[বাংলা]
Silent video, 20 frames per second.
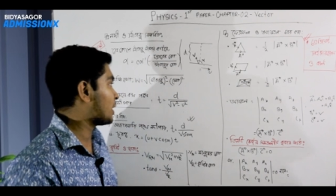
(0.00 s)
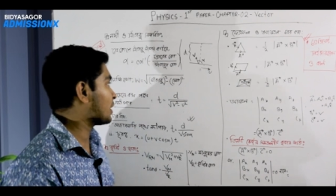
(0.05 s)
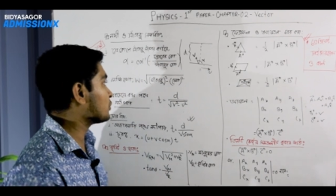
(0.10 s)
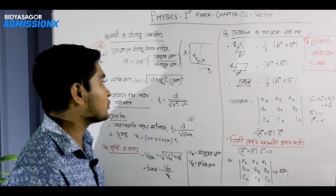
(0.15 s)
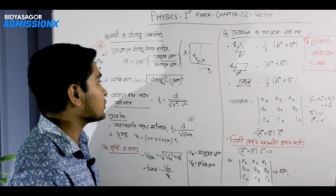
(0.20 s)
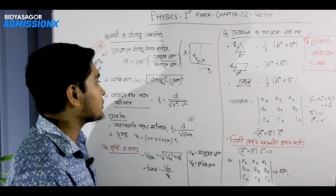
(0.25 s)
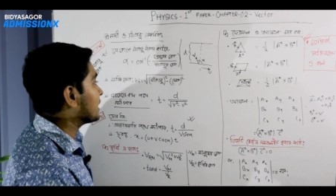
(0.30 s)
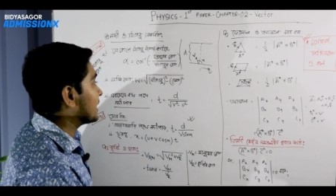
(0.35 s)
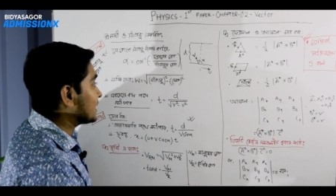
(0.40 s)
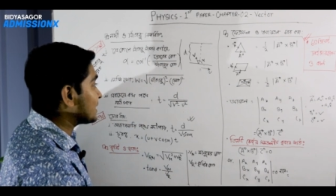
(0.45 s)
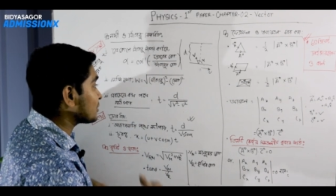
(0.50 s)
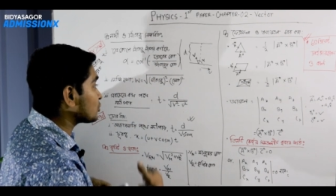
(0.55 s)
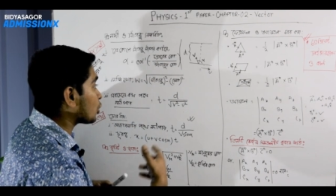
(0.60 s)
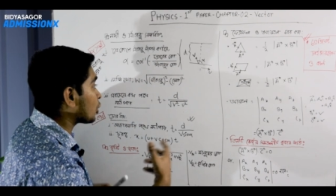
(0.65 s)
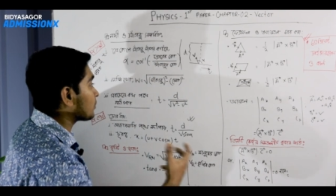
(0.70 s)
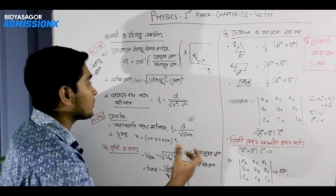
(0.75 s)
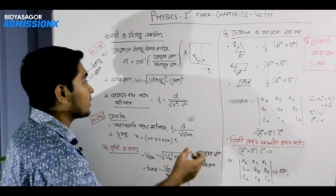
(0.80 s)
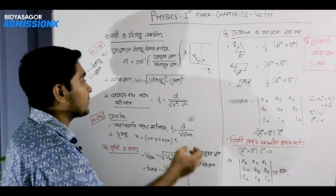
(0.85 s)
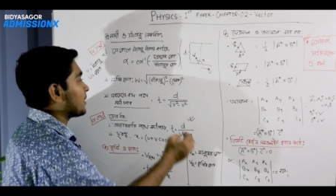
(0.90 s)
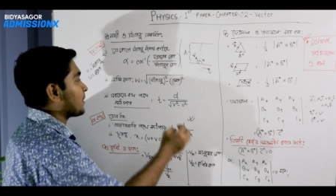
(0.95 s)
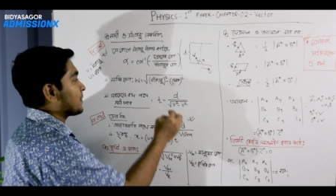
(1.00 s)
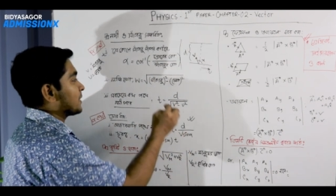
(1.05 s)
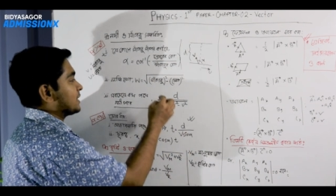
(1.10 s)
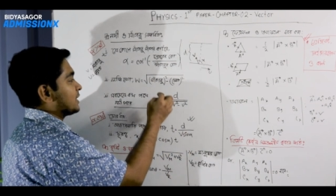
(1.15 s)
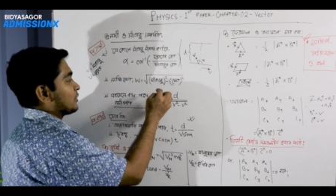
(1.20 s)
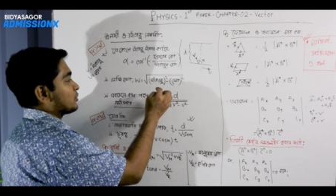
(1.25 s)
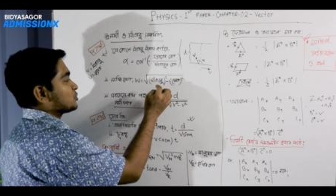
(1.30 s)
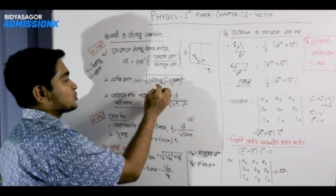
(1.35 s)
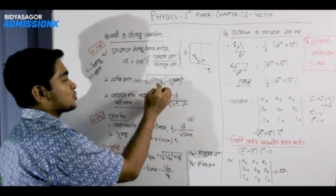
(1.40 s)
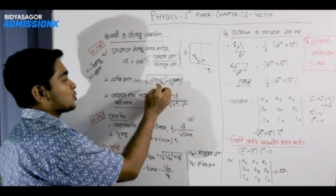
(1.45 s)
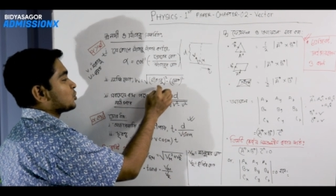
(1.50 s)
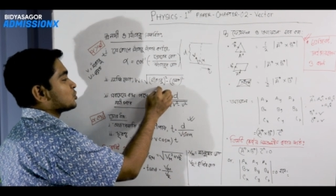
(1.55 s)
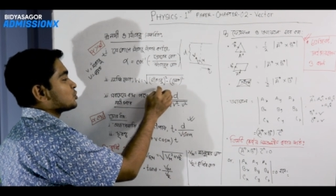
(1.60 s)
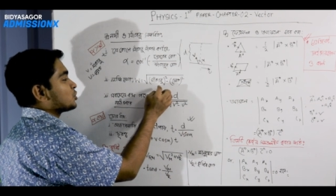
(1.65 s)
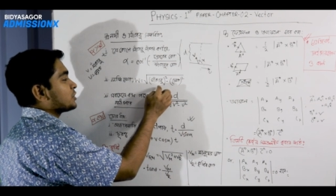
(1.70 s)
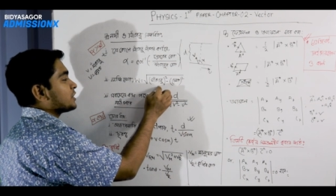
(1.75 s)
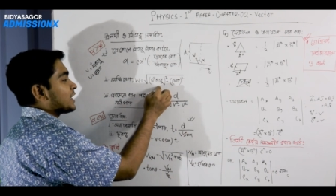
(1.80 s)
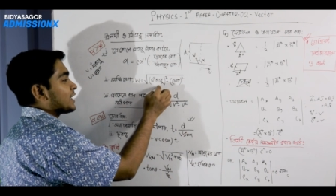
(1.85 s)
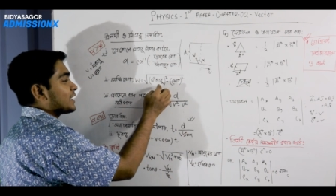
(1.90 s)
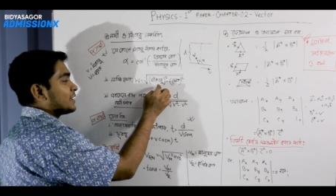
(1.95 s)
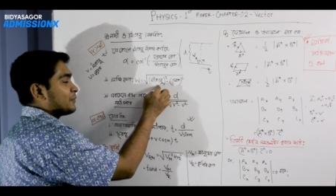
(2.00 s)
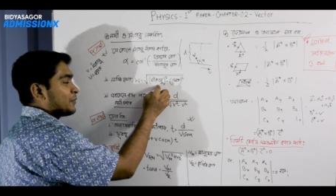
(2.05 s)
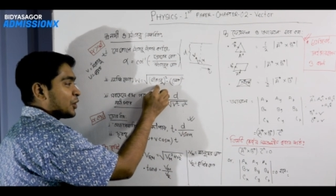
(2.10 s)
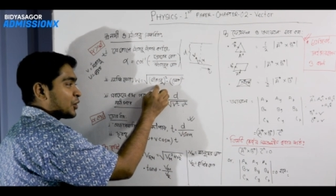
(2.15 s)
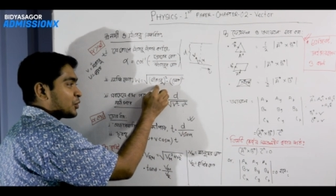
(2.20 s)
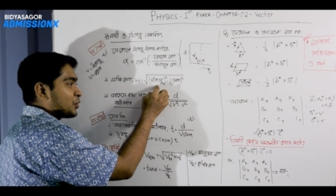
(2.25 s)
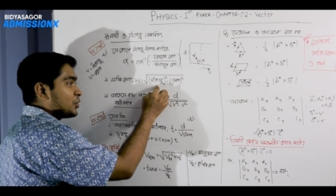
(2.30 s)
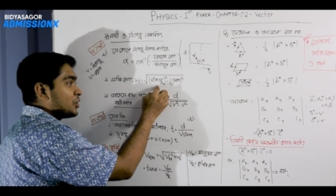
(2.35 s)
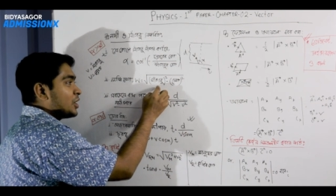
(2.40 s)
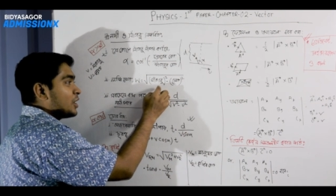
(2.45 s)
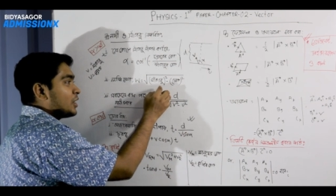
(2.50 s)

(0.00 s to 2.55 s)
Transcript: এখন এটা নর্মাল ব্যাপার দেখো স্রোত যদি এখানে বড়